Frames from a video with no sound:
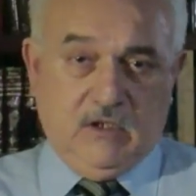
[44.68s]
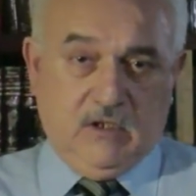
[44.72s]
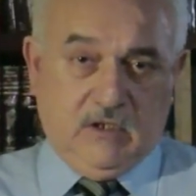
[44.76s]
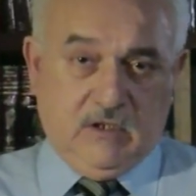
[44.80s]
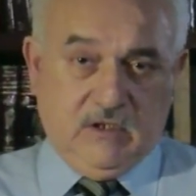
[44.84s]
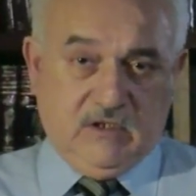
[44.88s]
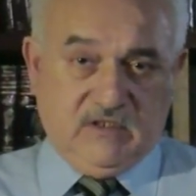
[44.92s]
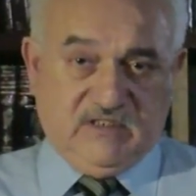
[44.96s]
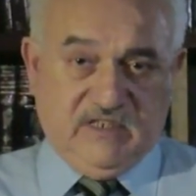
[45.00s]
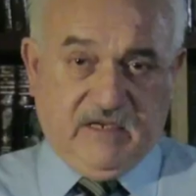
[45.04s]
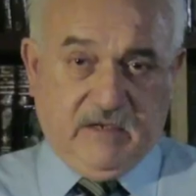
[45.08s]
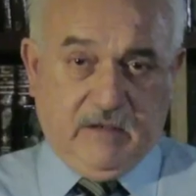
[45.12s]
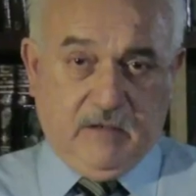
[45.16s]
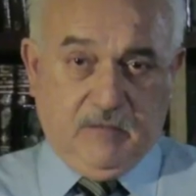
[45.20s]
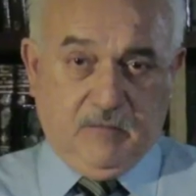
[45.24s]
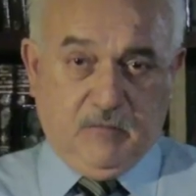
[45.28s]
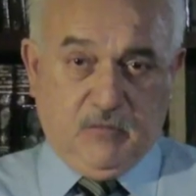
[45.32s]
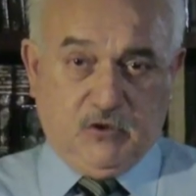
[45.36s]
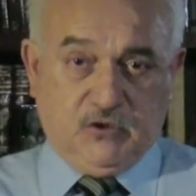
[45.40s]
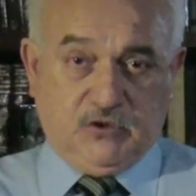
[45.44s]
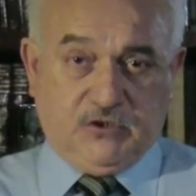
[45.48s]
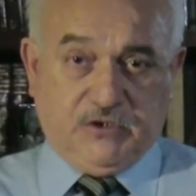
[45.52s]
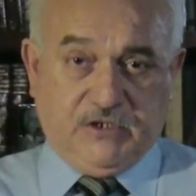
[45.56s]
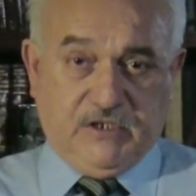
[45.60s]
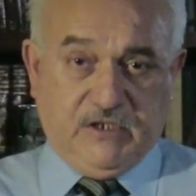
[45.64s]
que
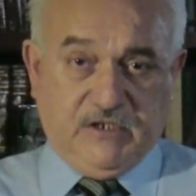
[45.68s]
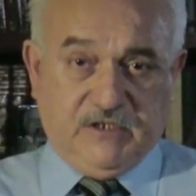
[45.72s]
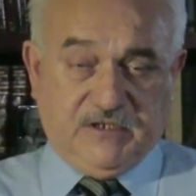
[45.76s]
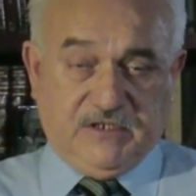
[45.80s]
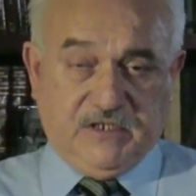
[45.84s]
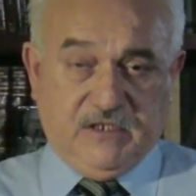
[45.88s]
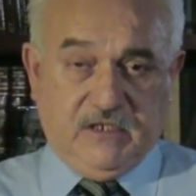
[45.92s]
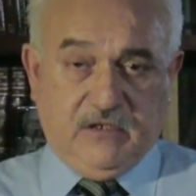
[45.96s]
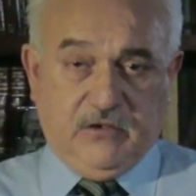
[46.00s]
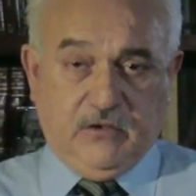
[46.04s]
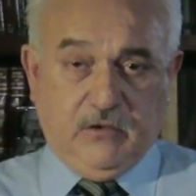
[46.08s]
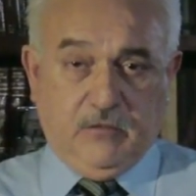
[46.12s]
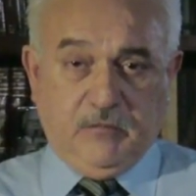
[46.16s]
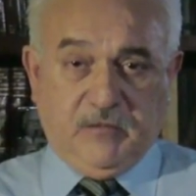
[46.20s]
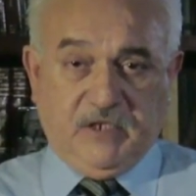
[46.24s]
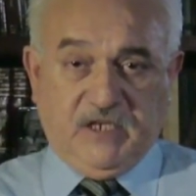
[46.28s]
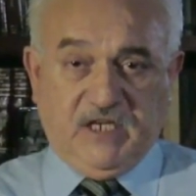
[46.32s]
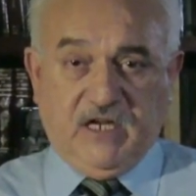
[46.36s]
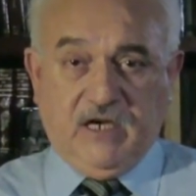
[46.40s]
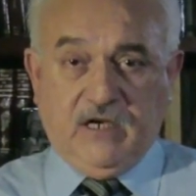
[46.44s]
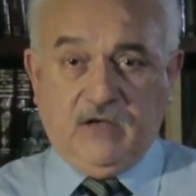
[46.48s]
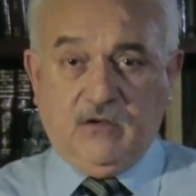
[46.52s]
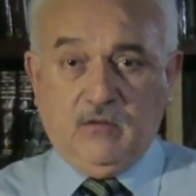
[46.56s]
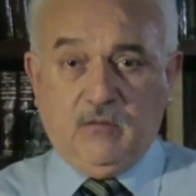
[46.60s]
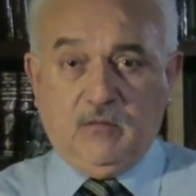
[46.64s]
sabemos que es el
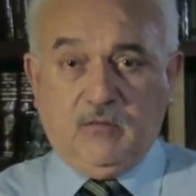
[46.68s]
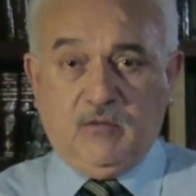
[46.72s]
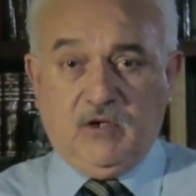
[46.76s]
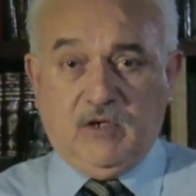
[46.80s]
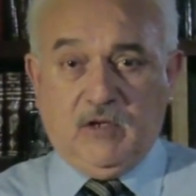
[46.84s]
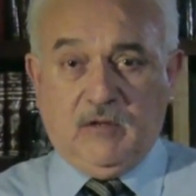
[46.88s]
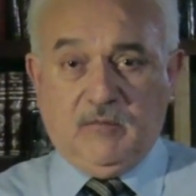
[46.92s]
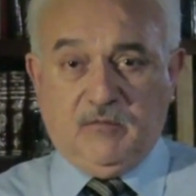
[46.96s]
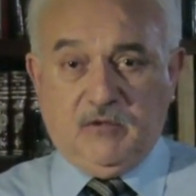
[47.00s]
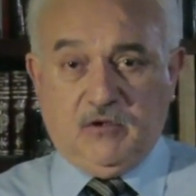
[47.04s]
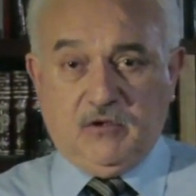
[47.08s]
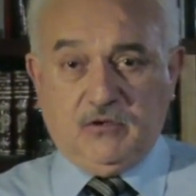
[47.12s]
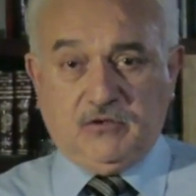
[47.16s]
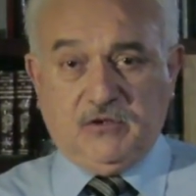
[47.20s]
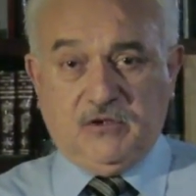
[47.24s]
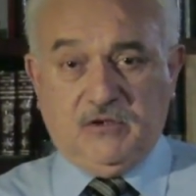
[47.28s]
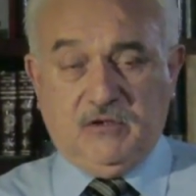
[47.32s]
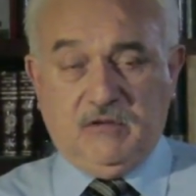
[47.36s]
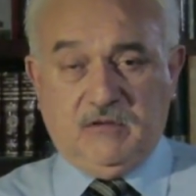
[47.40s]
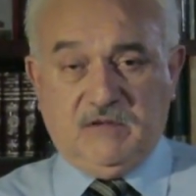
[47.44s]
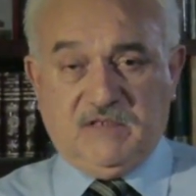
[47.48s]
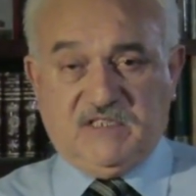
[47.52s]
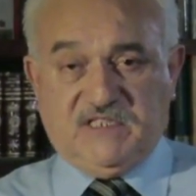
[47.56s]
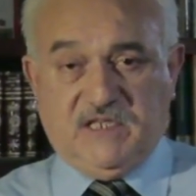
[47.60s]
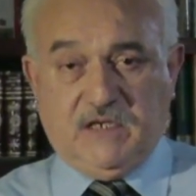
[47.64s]
nominado por la
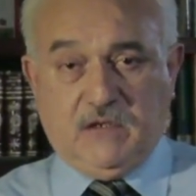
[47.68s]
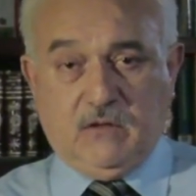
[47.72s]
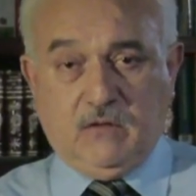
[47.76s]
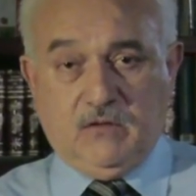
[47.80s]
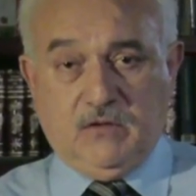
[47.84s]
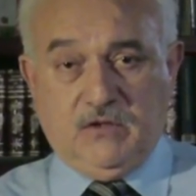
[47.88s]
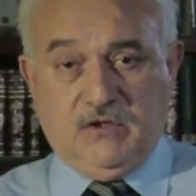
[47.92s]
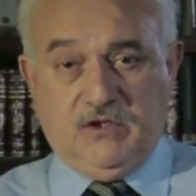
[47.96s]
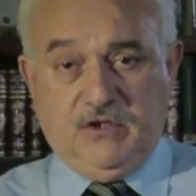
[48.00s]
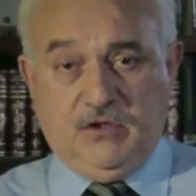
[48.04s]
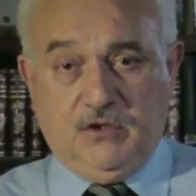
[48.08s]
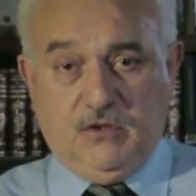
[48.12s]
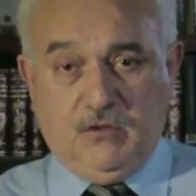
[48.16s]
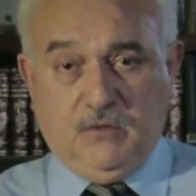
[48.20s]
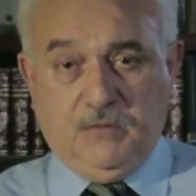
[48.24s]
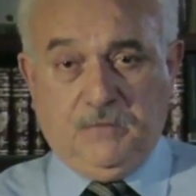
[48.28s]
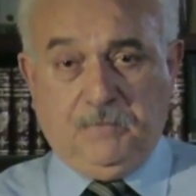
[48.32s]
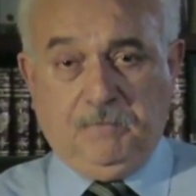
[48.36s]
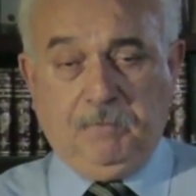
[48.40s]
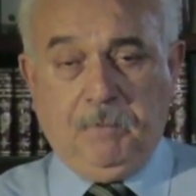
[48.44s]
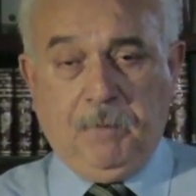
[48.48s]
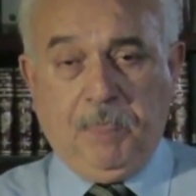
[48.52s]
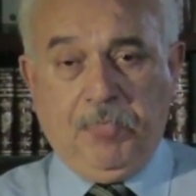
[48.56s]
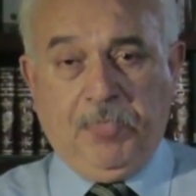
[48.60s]
profesora Lester Gordillo.